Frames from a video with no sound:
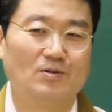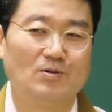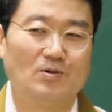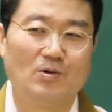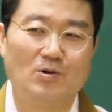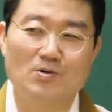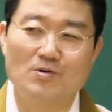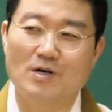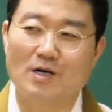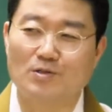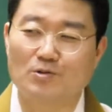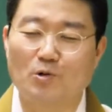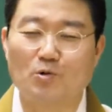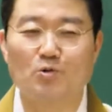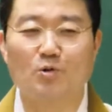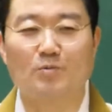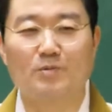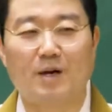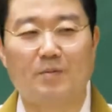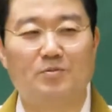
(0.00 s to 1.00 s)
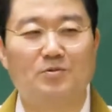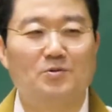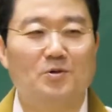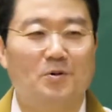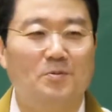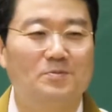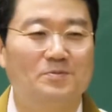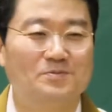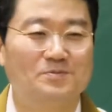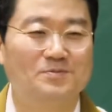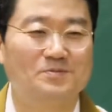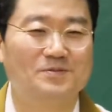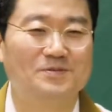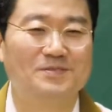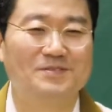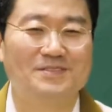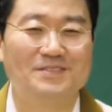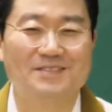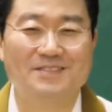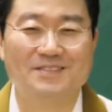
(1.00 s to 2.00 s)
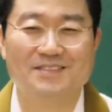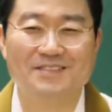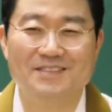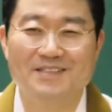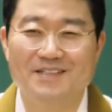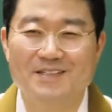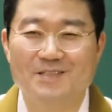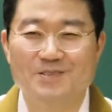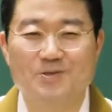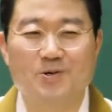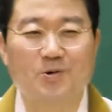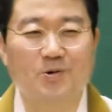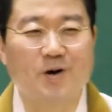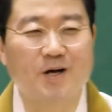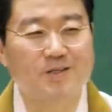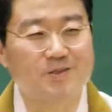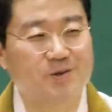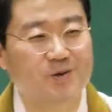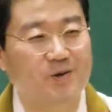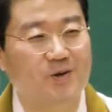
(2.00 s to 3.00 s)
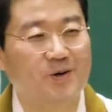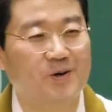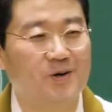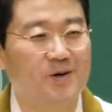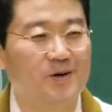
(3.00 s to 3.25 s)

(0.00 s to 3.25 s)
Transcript: 뭔가 좋은 놈 나쁜 놈 좋고 안 좋고